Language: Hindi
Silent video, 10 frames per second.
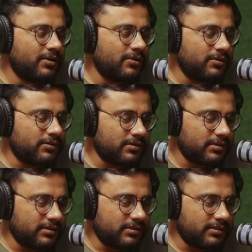और
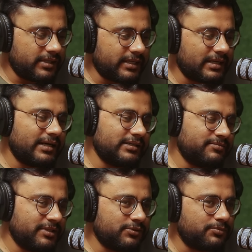एक क्लास
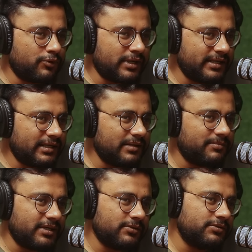में जो पुरानी क्लिप
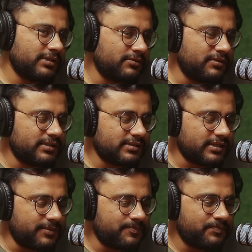है 2019
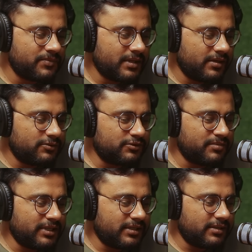की
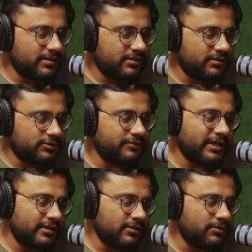उसमें जो
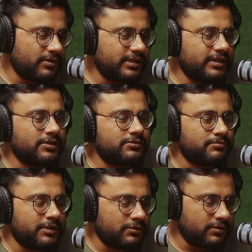वायरल हो रही है
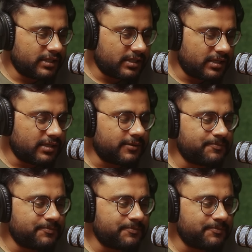उसमें उन्होंने कहा